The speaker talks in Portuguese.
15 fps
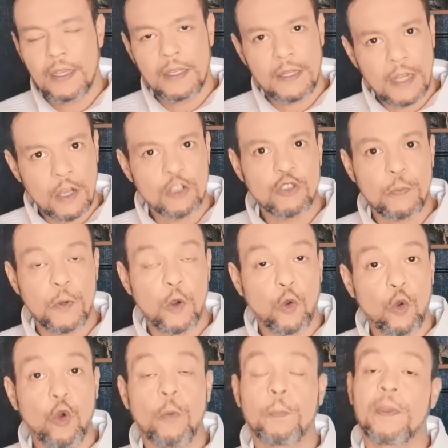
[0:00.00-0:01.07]
E não se
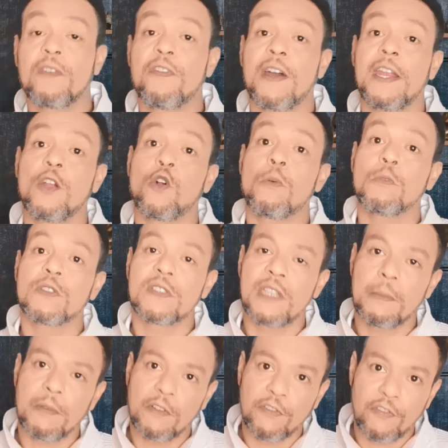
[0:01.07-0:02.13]
preocupe que farei como
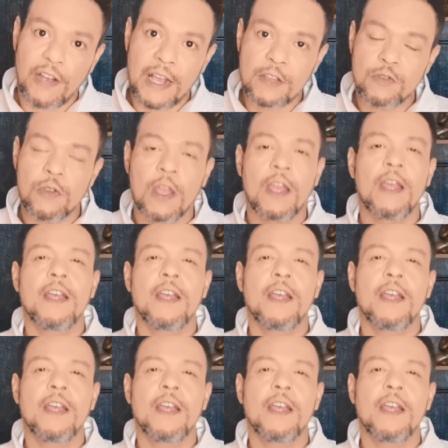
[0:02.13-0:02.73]
sempre faço,